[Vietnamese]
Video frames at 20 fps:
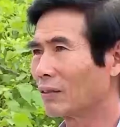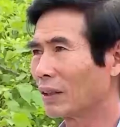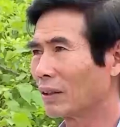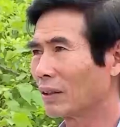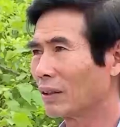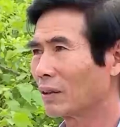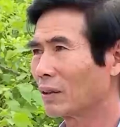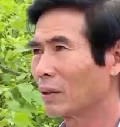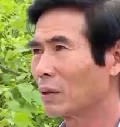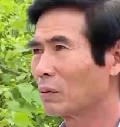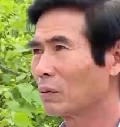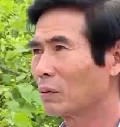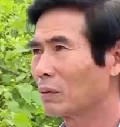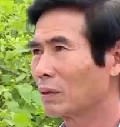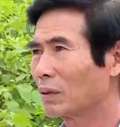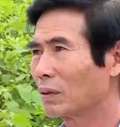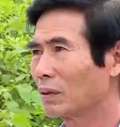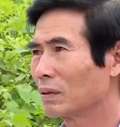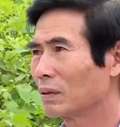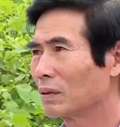thực vật nó
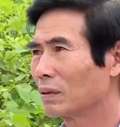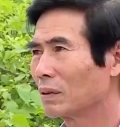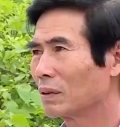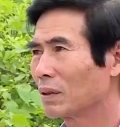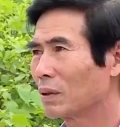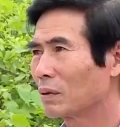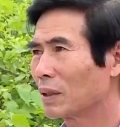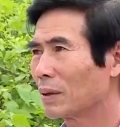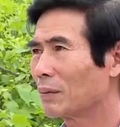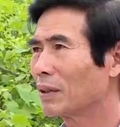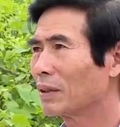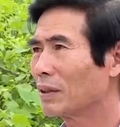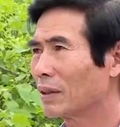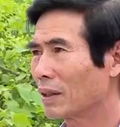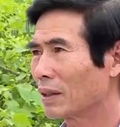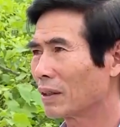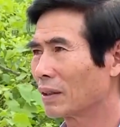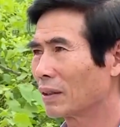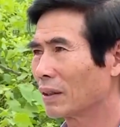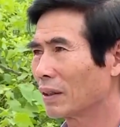không không đáp ứng
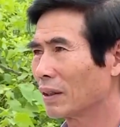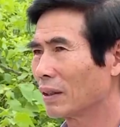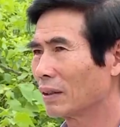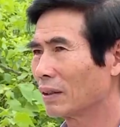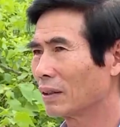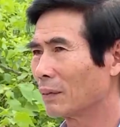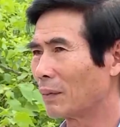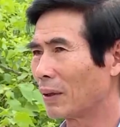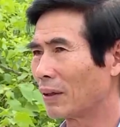được thế,